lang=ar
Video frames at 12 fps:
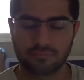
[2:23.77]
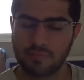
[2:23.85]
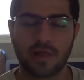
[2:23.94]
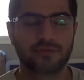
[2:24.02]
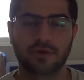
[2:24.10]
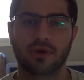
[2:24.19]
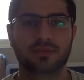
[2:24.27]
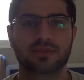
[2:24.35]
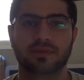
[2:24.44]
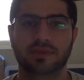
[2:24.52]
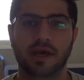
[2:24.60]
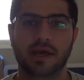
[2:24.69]
2005
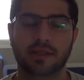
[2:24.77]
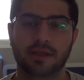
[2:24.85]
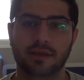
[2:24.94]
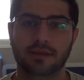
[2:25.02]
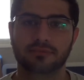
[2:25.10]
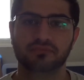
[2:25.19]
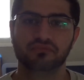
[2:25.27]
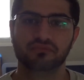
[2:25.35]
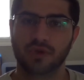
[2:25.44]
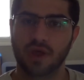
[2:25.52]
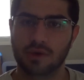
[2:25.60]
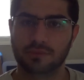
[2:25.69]
بدايتها
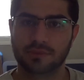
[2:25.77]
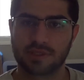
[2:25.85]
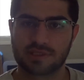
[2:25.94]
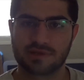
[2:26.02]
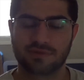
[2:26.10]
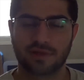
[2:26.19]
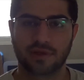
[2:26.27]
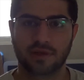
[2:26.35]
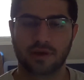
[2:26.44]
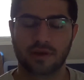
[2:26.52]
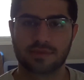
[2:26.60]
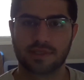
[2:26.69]
او منتصف
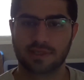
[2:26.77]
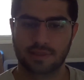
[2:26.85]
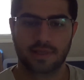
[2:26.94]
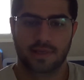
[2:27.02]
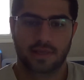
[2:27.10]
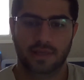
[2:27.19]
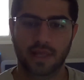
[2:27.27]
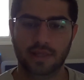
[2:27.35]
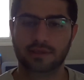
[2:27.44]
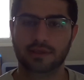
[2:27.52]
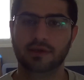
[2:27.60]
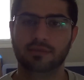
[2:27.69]
2005
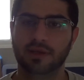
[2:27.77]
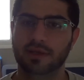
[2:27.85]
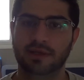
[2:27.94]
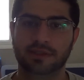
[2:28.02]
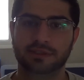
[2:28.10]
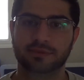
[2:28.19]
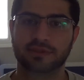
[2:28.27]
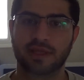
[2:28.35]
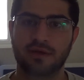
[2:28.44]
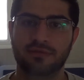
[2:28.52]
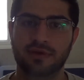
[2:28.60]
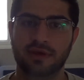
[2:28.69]
لحد اليوم احنا نحكي
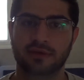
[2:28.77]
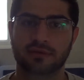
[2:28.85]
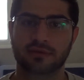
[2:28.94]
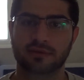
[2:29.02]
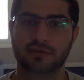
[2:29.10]
بالطائفيه